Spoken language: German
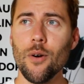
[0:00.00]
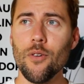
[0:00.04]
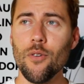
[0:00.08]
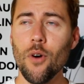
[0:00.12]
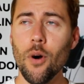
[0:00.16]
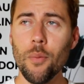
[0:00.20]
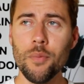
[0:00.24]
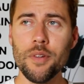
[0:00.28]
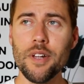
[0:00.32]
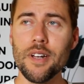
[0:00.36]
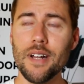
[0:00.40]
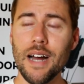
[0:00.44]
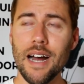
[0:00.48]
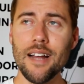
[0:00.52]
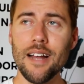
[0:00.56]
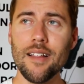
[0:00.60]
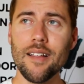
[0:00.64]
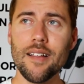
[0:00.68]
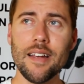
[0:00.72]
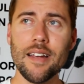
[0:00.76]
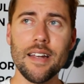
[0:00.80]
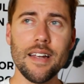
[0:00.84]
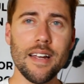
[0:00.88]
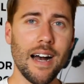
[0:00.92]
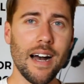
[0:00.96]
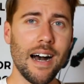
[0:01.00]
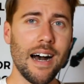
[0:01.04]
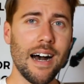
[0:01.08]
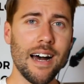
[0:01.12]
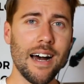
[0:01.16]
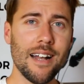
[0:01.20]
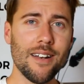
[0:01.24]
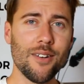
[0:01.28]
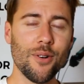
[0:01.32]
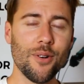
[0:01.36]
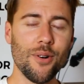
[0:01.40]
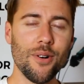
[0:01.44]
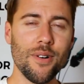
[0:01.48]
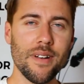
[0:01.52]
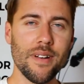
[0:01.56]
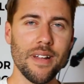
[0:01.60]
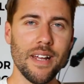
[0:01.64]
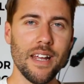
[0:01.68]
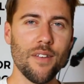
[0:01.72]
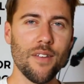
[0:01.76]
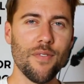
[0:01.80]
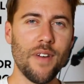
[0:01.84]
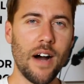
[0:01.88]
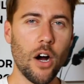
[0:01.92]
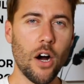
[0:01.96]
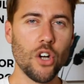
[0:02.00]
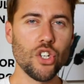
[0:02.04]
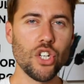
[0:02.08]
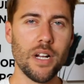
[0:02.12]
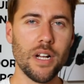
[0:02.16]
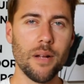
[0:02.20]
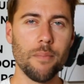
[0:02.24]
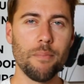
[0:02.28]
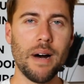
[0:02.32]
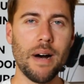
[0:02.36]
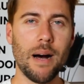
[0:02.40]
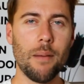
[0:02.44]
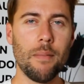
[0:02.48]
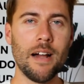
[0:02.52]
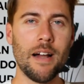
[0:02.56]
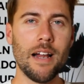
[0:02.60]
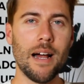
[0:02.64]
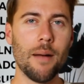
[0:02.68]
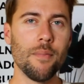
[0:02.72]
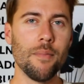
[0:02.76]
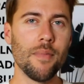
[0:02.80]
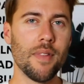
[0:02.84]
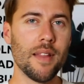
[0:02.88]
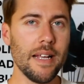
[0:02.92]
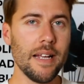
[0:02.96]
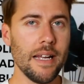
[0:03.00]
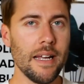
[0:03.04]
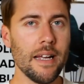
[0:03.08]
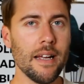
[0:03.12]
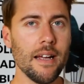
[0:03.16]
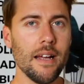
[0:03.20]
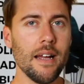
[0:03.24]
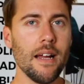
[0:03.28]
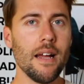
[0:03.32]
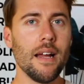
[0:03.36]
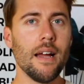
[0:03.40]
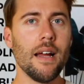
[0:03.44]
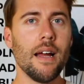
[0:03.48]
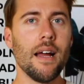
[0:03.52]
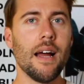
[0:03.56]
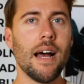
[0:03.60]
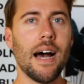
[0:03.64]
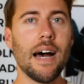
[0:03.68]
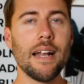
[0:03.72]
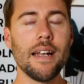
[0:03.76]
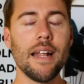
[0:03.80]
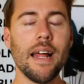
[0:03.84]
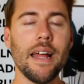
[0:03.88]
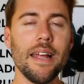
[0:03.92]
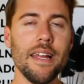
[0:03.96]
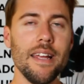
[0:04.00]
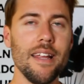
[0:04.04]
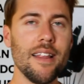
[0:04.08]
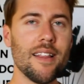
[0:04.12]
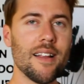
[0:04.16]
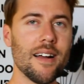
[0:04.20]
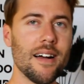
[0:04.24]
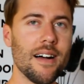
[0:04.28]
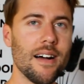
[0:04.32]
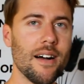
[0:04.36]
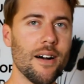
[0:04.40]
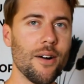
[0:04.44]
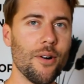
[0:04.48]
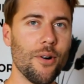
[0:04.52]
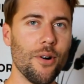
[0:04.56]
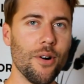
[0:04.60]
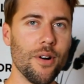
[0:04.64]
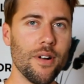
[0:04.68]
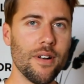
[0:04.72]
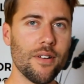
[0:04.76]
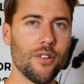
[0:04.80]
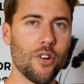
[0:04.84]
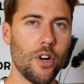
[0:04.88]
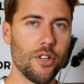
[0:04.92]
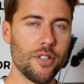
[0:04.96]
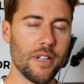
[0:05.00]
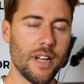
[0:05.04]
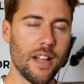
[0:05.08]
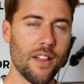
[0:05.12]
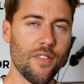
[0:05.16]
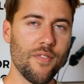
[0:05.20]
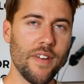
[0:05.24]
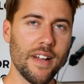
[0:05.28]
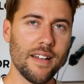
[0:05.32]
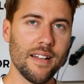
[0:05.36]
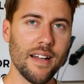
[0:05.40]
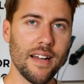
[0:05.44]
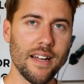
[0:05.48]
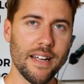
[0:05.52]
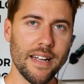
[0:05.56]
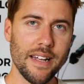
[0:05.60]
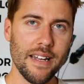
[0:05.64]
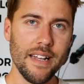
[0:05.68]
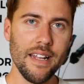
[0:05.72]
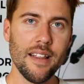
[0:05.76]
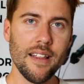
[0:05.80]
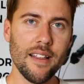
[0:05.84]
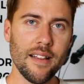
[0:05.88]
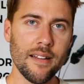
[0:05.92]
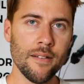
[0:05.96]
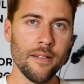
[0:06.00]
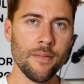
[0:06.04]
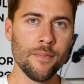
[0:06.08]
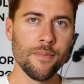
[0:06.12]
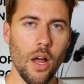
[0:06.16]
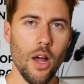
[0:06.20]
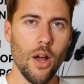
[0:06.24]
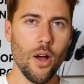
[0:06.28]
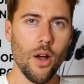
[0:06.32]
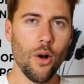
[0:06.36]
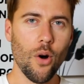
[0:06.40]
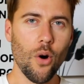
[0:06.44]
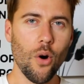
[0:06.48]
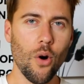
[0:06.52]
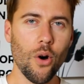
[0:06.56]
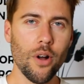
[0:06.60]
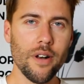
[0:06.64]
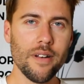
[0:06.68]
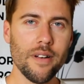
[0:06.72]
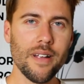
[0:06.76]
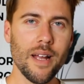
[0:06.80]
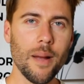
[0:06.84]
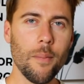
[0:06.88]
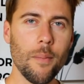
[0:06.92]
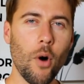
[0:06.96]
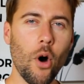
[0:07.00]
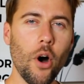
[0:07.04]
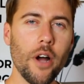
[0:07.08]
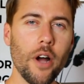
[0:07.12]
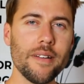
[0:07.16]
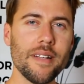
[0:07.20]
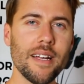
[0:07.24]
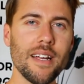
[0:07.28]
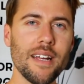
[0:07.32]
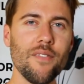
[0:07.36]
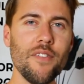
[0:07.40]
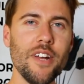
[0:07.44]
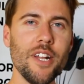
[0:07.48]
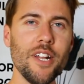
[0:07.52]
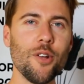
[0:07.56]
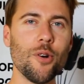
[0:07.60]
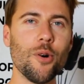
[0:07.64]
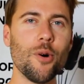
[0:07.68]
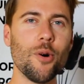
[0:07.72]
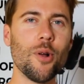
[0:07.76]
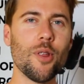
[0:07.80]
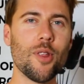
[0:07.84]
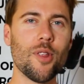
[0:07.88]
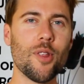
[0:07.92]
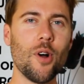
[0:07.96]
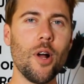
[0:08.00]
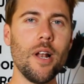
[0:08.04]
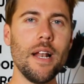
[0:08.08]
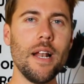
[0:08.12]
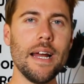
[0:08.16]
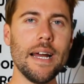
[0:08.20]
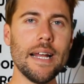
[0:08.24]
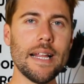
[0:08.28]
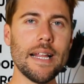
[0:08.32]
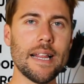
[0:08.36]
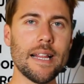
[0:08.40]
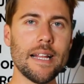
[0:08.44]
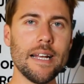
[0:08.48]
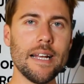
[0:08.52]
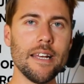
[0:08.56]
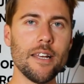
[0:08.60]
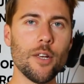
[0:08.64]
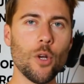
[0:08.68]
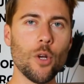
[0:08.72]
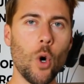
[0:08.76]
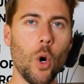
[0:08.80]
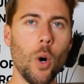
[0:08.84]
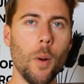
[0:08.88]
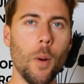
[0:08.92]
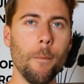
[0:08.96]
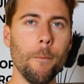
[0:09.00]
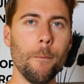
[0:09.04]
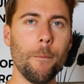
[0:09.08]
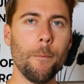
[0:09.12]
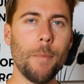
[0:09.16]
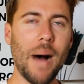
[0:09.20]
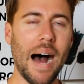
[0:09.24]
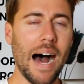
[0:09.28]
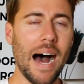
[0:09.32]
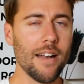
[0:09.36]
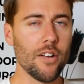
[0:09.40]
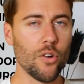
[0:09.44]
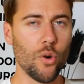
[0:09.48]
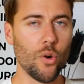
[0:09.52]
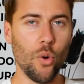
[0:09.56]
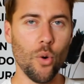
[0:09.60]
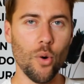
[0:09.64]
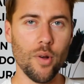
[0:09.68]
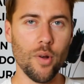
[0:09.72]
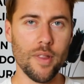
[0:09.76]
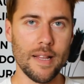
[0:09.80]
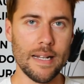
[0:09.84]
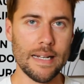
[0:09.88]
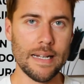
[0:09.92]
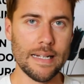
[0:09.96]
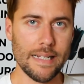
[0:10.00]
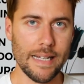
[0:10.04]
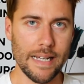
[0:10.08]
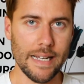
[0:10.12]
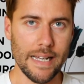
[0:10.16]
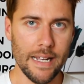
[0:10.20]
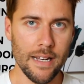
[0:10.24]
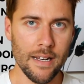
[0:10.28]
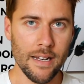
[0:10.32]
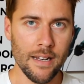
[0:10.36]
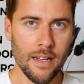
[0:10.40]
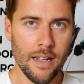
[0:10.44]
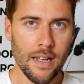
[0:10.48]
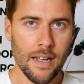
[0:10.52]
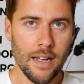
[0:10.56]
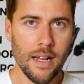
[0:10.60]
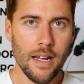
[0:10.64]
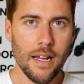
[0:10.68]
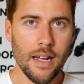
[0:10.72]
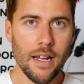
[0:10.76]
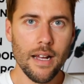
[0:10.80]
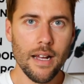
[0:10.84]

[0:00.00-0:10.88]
um die 30 Grad und ich war auch schon ein paar Mal am See, an der Isar und konnte das Wetter genießen. Und im heutigen Video soll es sich um Badehosen drehen.